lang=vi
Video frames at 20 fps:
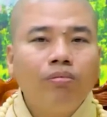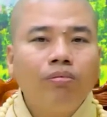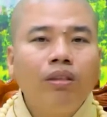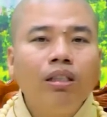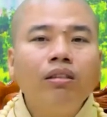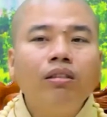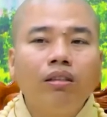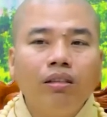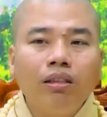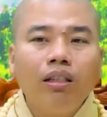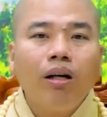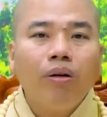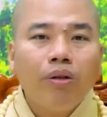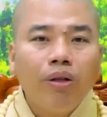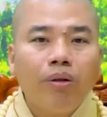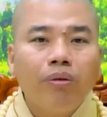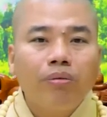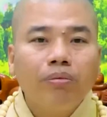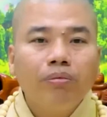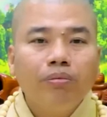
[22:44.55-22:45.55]
tư tưởng giáo
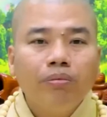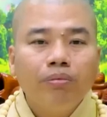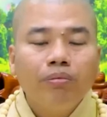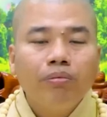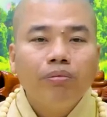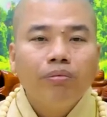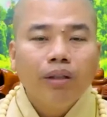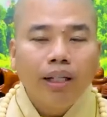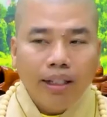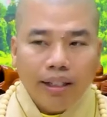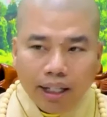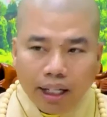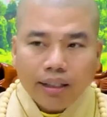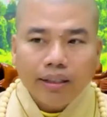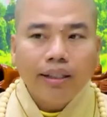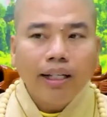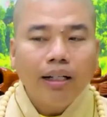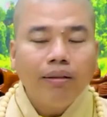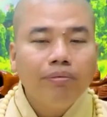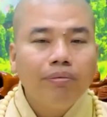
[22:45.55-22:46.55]
dục để nhắc
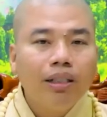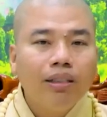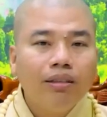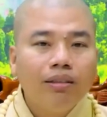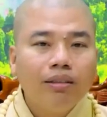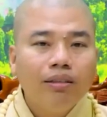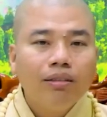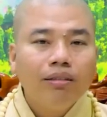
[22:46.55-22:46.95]
nhở mình